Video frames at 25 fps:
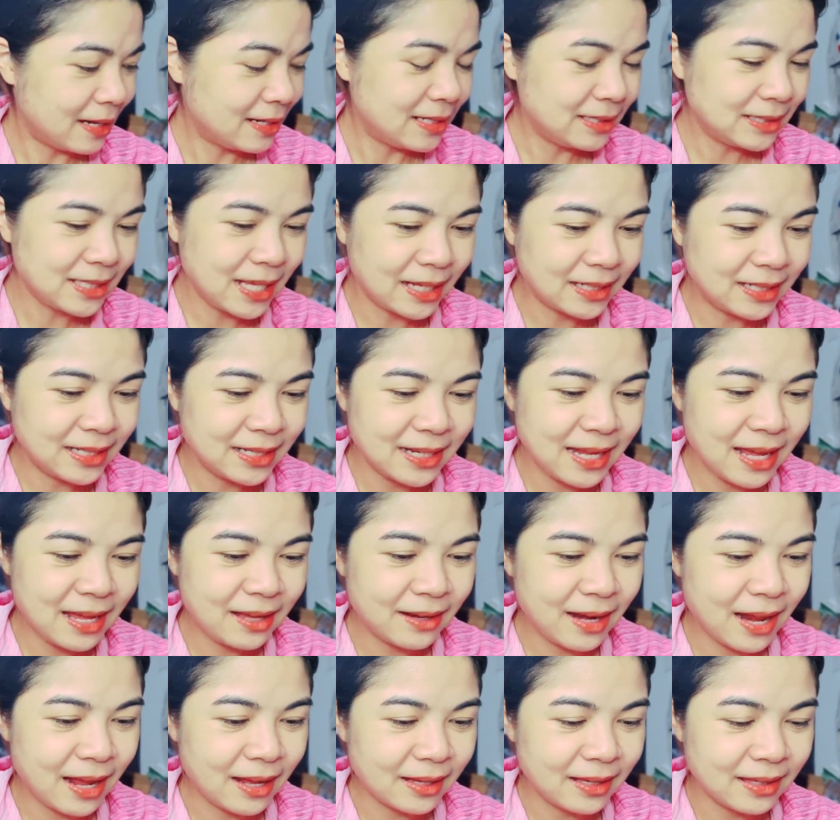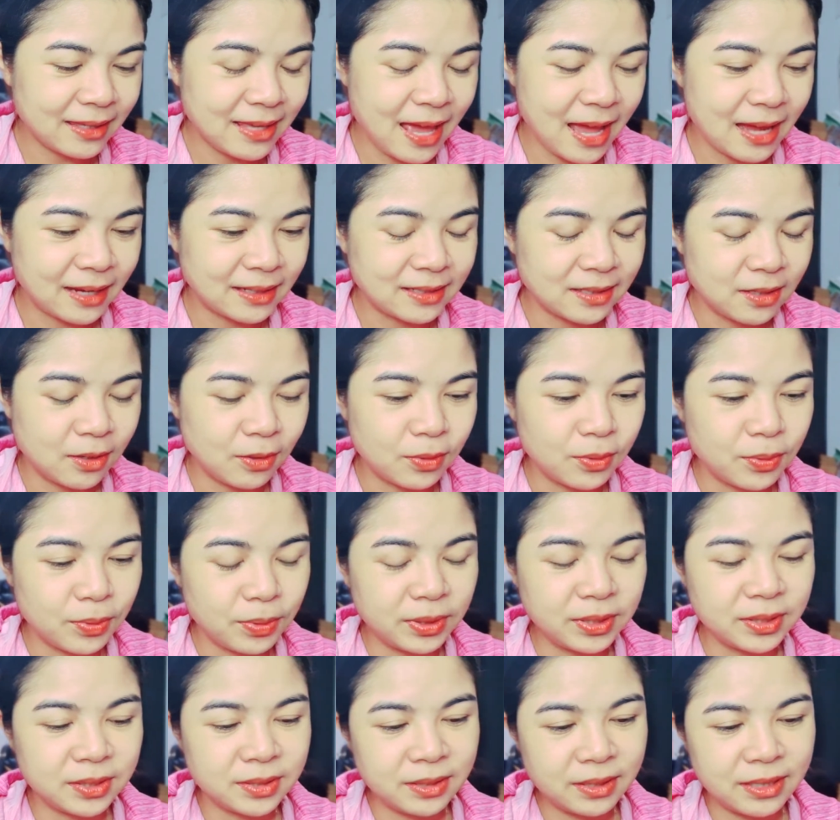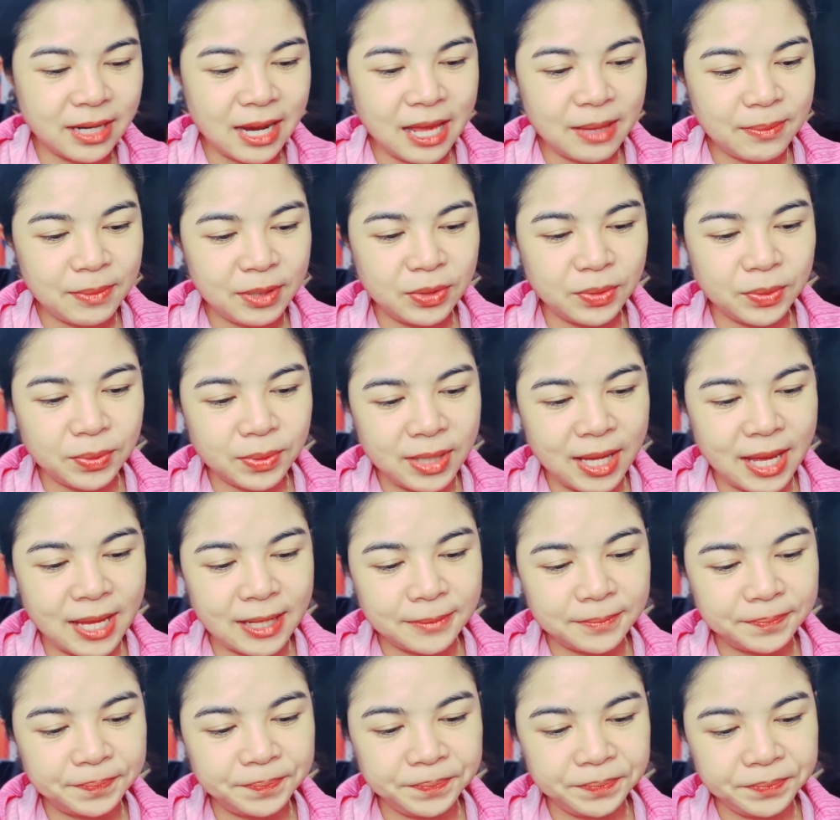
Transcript: นิสัยที่น่ารักอีกอย่างหนึ่งของคุณคืออะไรมาดูกัน